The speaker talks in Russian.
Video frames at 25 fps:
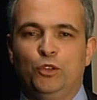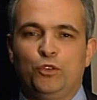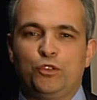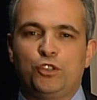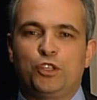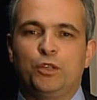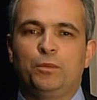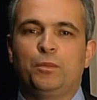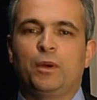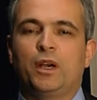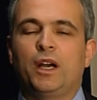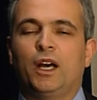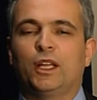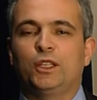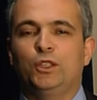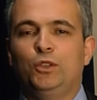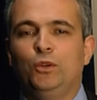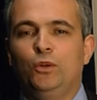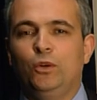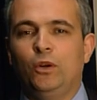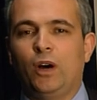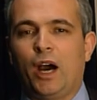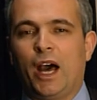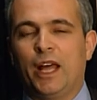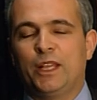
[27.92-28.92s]
прошлом
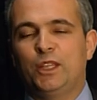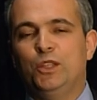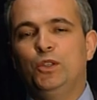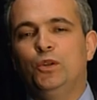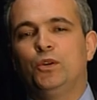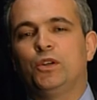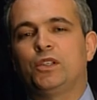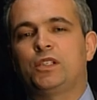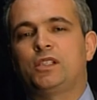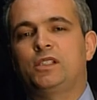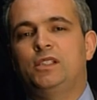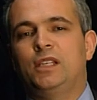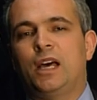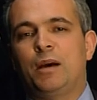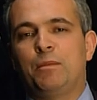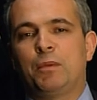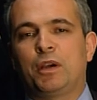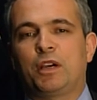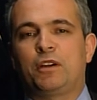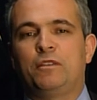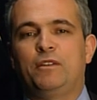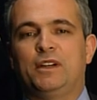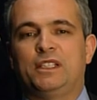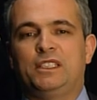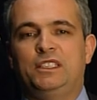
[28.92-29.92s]
году одной из
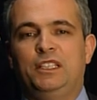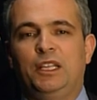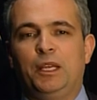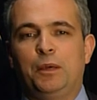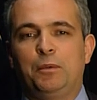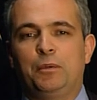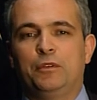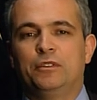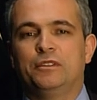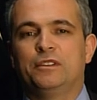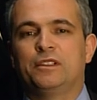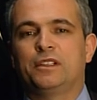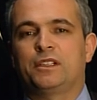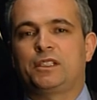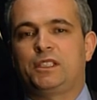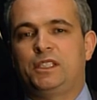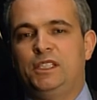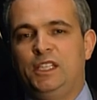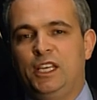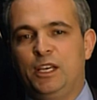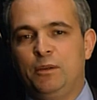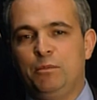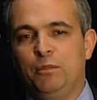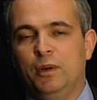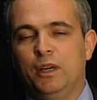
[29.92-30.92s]
самых востребованных
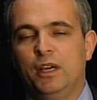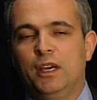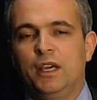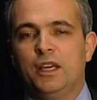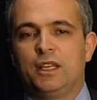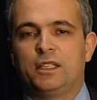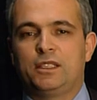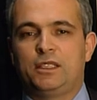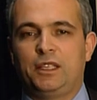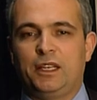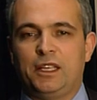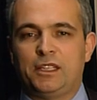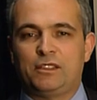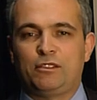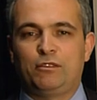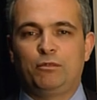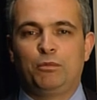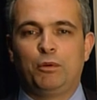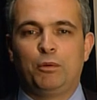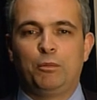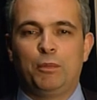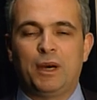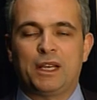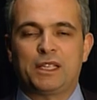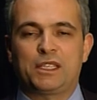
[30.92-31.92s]
тем
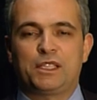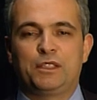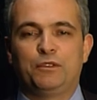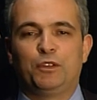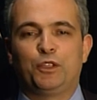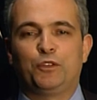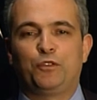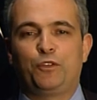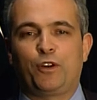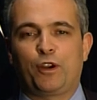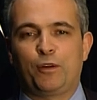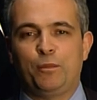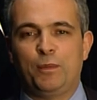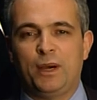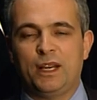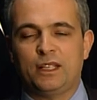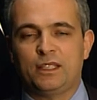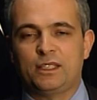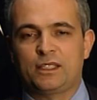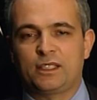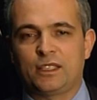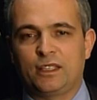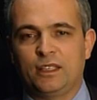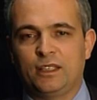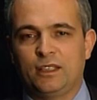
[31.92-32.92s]
средствами массовой
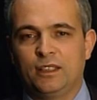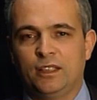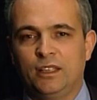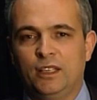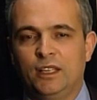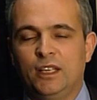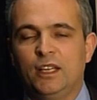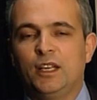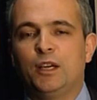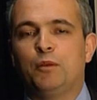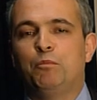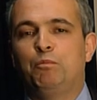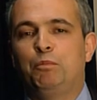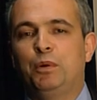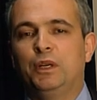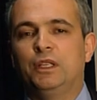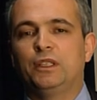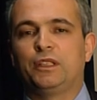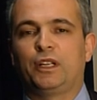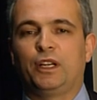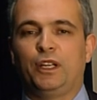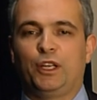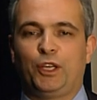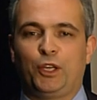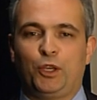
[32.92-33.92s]
информации был
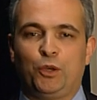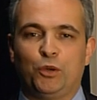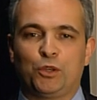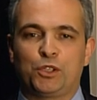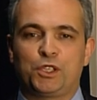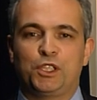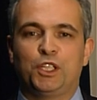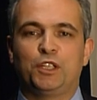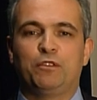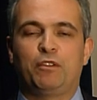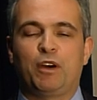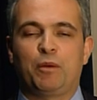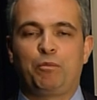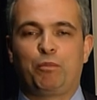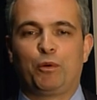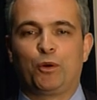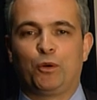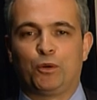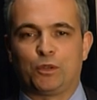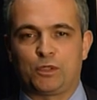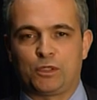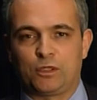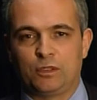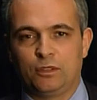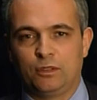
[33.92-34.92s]
религиозный
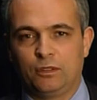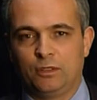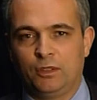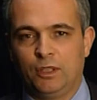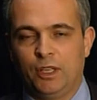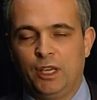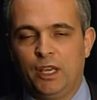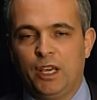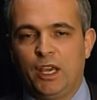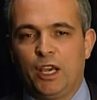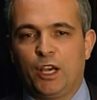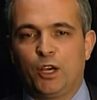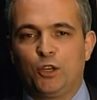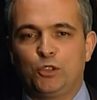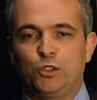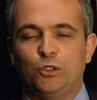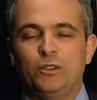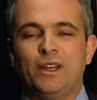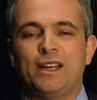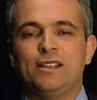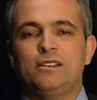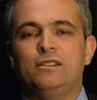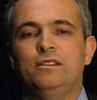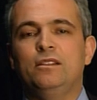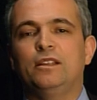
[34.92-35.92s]
вопрос.
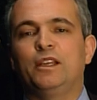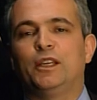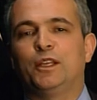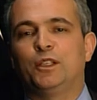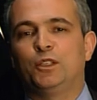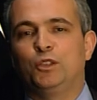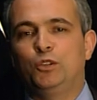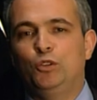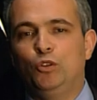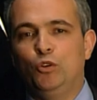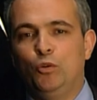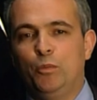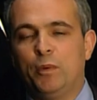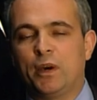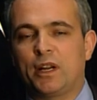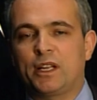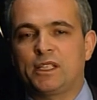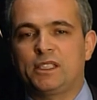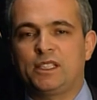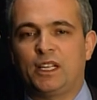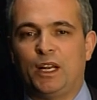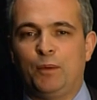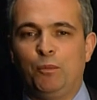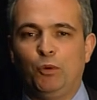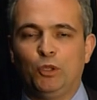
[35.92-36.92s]
Государственная Дума
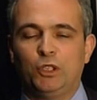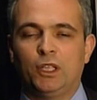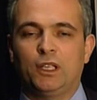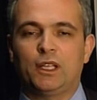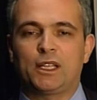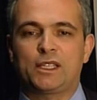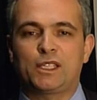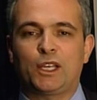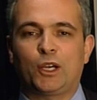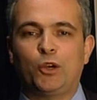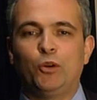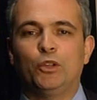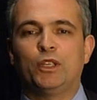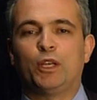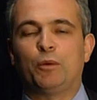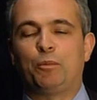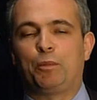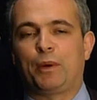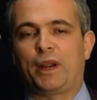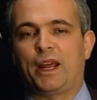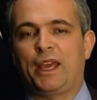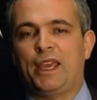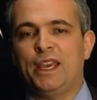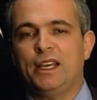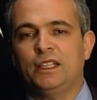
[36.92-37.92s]
разработала
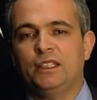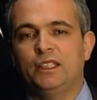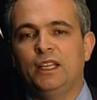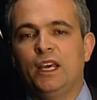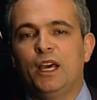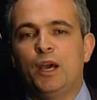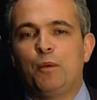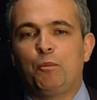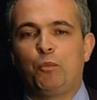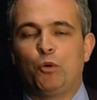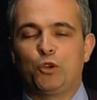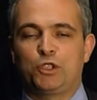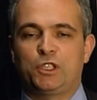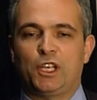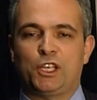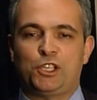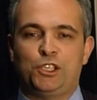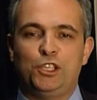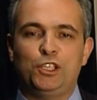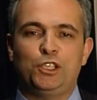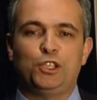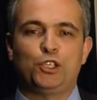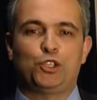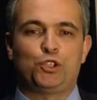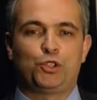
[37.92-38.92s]
законопроект по
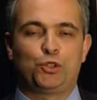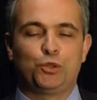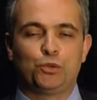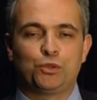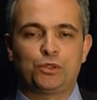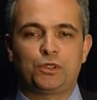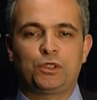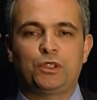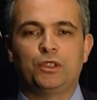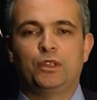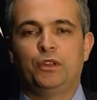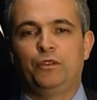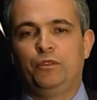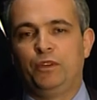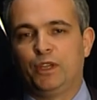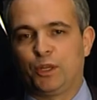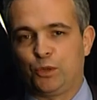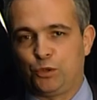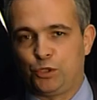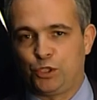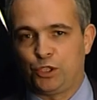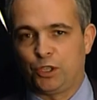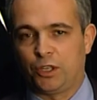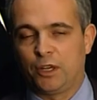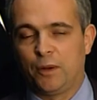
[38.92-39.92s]
защите чувств
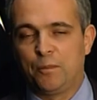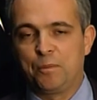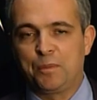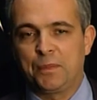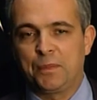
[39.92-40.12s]
верующих.